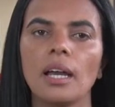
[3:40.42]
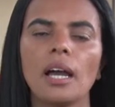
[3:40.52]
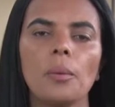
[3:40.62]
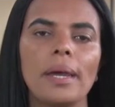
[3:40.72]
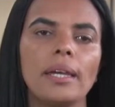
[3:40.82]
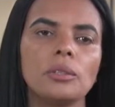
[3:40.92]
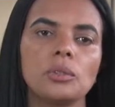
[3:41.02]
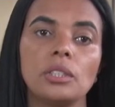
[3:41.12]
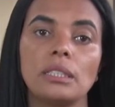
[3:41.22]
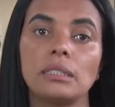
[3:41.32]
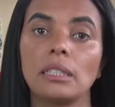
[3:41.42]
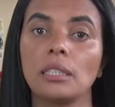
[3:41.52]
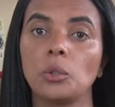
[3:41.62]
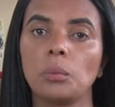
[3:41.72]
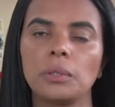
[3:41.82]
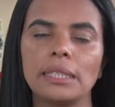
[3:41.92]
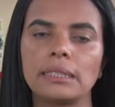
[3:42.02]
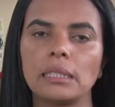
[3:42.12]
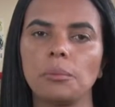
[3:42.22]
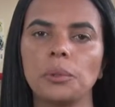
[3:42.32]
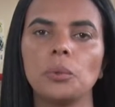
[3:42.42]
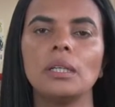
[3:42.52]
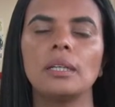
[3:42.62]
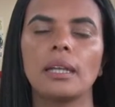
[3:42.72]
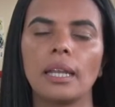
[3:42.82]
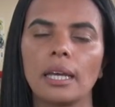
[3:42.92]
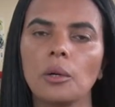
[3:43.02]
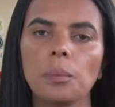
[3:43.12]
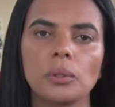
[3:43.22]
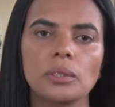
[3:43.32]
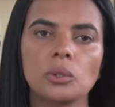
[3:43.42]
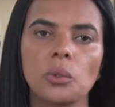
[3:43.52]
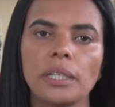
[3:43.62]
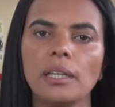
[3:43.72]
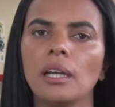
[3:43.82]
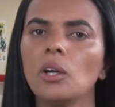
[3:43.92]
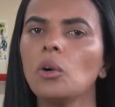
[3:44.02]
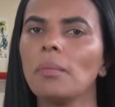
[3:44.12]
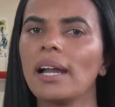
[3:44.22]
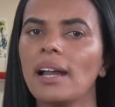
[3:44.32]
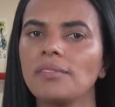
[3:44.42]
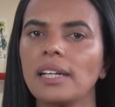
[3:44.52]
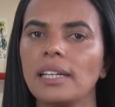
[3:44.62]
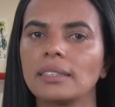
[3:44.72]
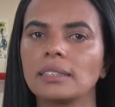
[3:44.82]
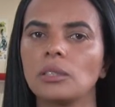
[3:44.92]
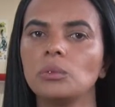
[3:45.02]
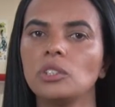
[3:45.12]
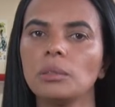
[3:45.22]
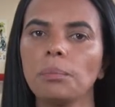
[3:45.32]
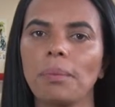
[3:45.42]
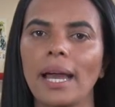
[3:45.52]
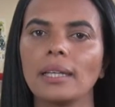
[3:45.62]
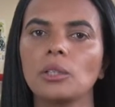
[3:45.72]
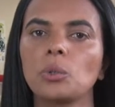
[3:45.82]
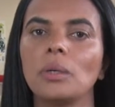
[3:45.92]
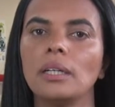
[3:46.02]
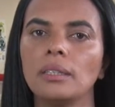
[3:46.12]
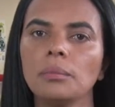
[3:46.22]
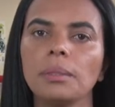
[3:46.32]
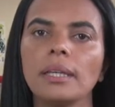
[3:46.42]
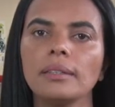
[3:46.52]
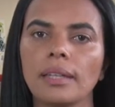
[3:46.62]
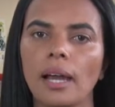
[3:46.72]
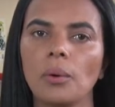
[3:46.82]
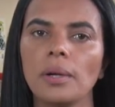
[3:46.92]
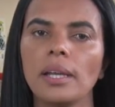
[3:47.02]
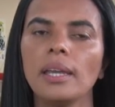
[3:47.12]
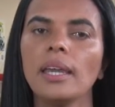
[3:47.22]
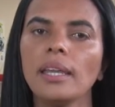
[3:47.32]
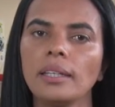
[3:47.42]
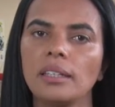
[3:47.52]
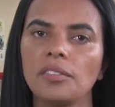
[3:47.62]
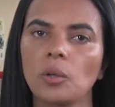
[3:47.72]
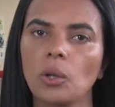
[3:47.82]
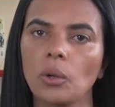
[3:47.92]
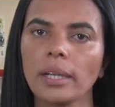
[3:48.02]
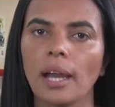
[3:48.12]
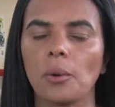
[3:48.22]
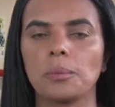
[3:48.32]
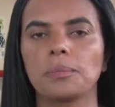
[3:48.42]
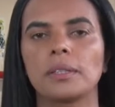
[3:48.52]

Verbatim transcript: Alberto disse que o município não possui uma avaliação de impacto ambiental em nível local.